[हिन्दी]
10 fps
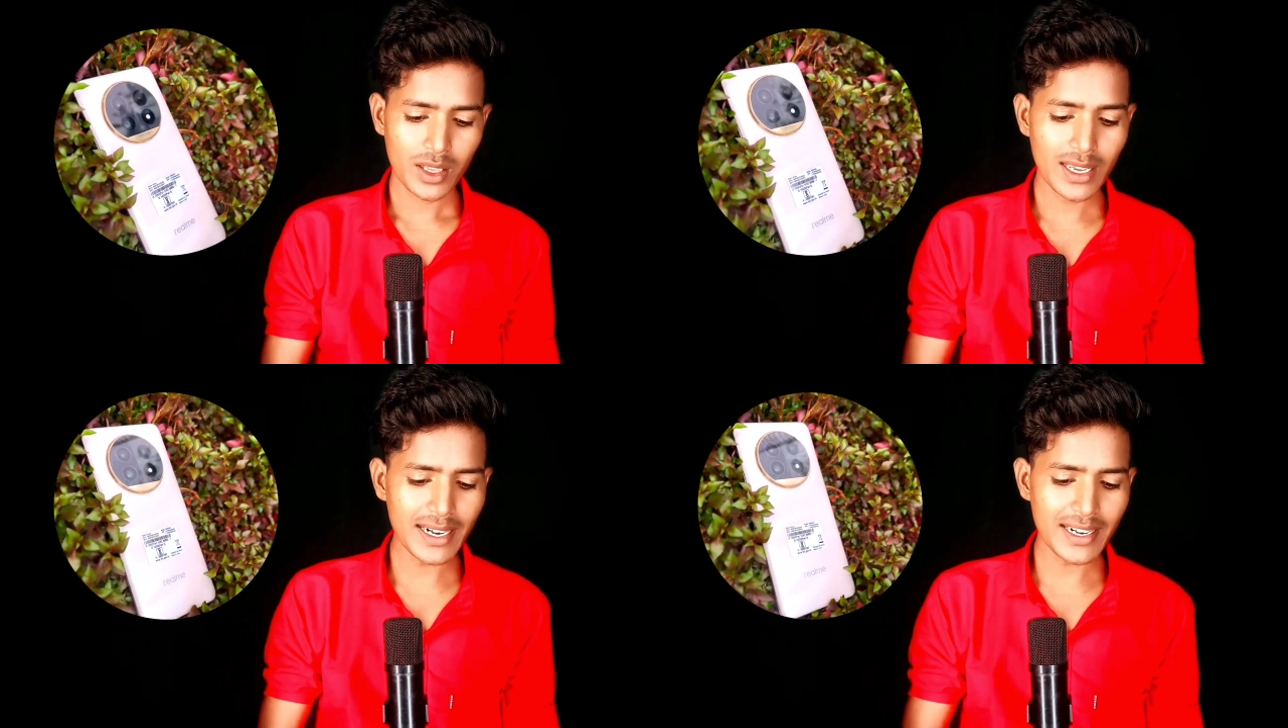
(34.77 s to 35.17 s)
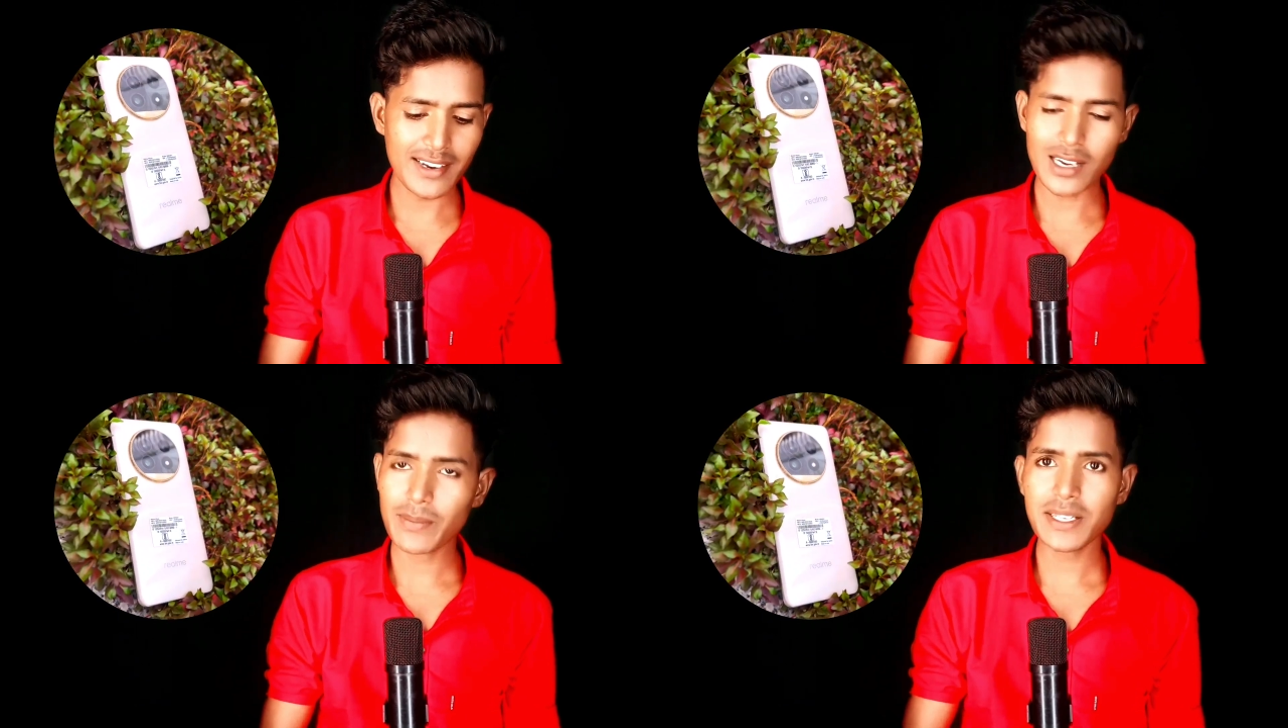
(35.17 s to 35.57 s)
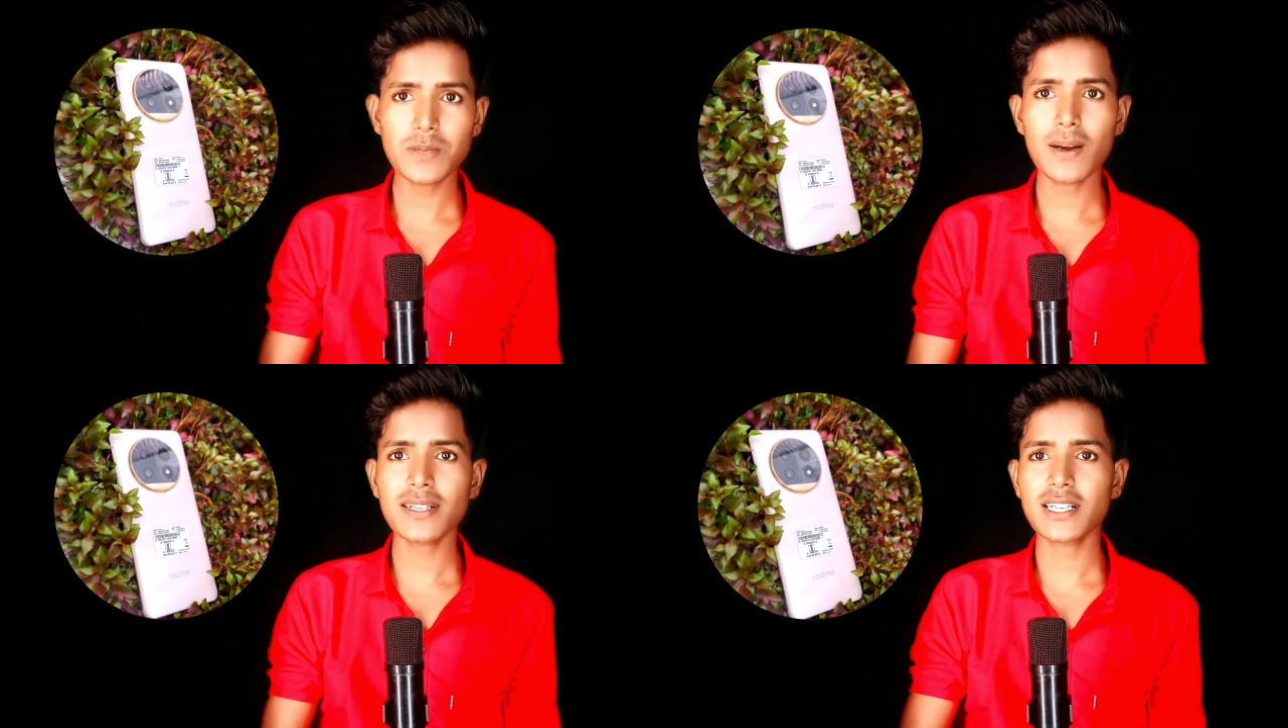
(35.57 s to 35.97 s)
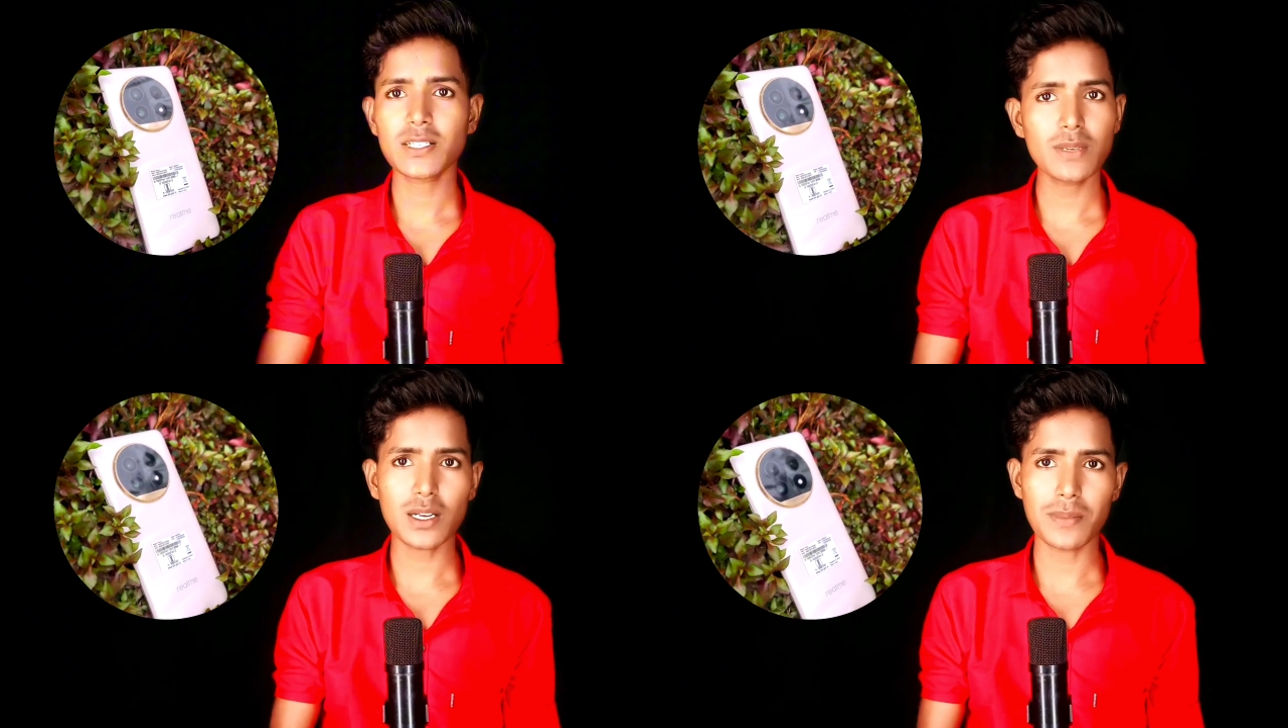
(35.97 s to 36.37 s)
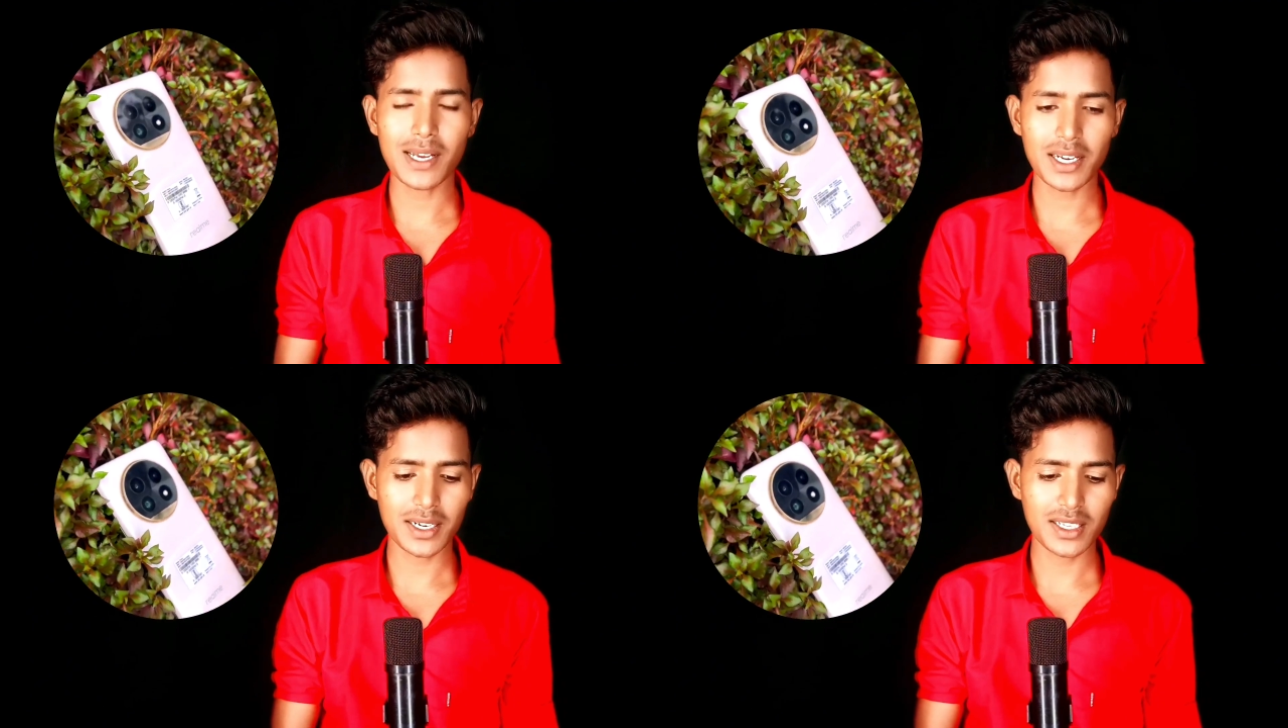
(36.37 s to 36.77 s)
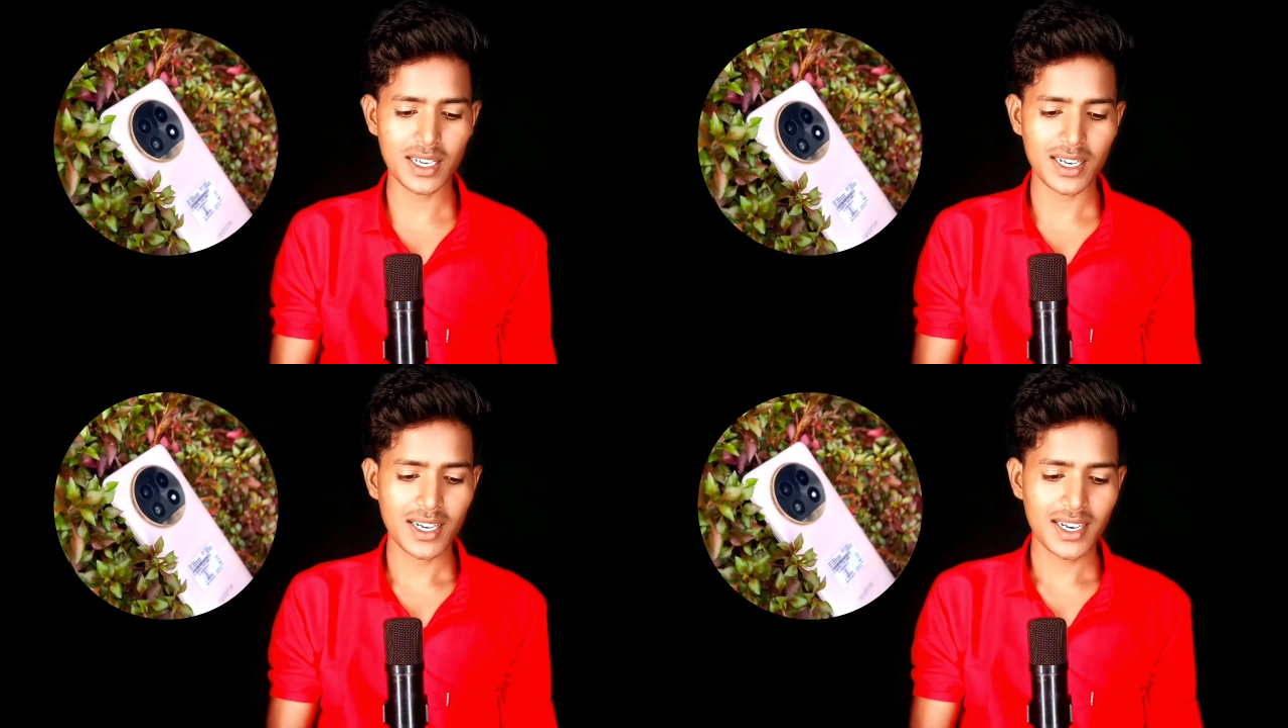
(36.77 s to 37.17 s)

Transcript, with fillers: एंड रियलमी ने इस बार सच में कमाल कर दिया